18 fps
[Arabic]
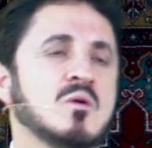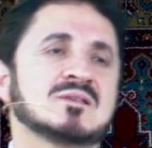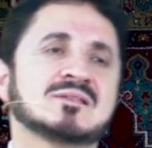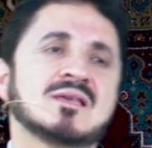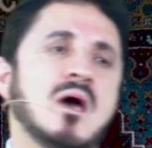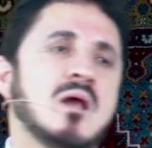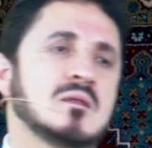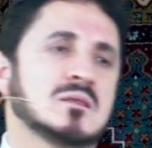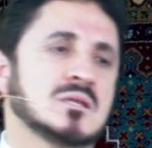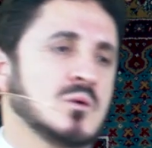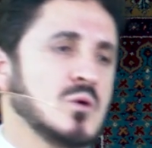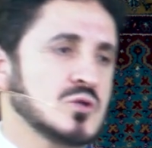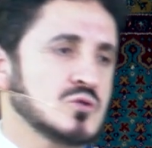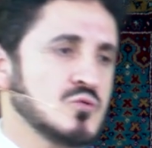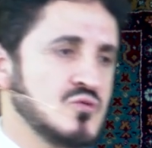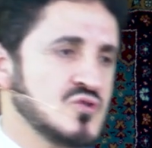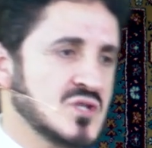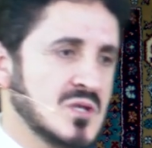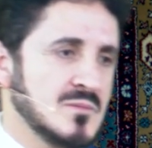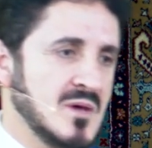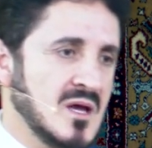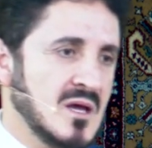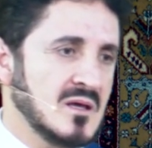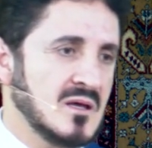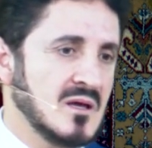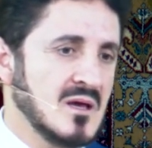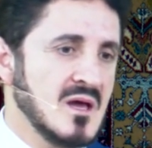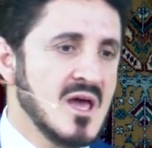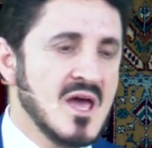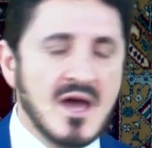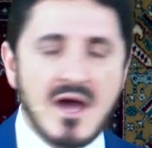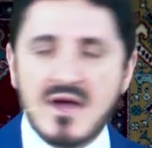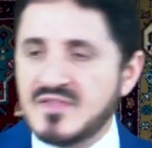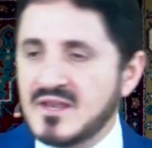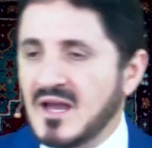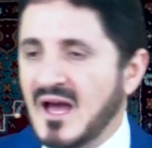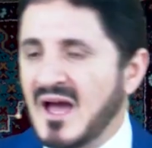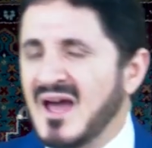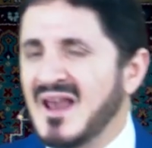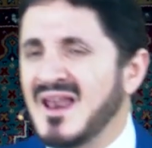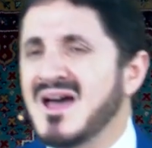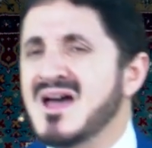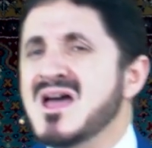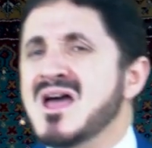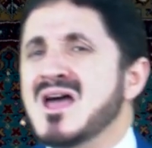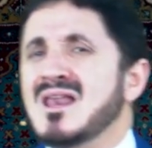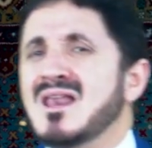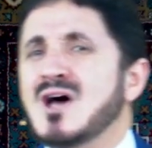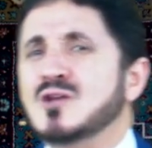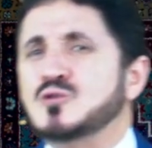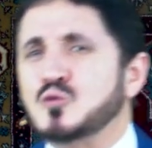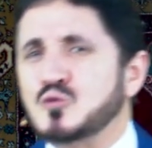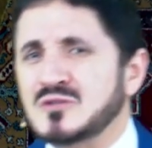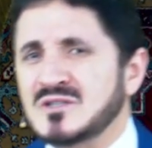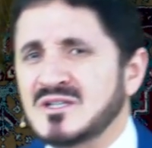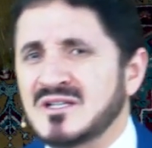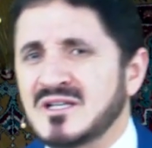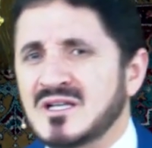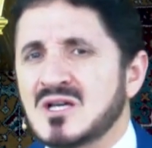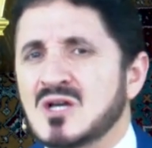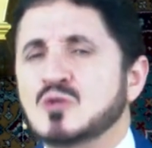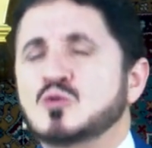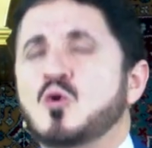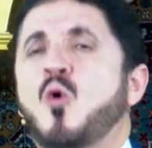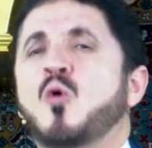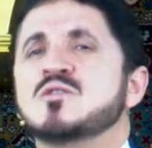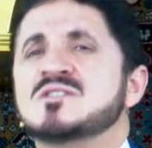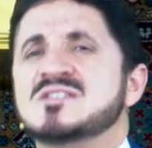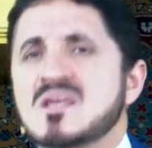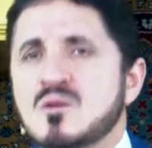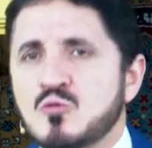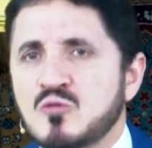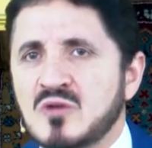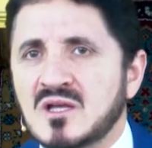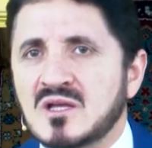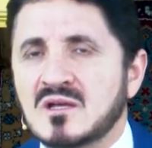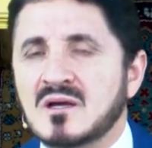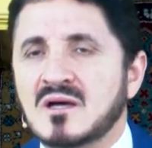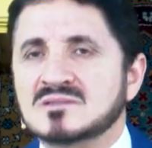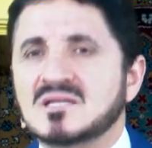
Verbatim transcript: وسائل التواصل الاجتماعي هذه الحالة لا ترضيني تحزنني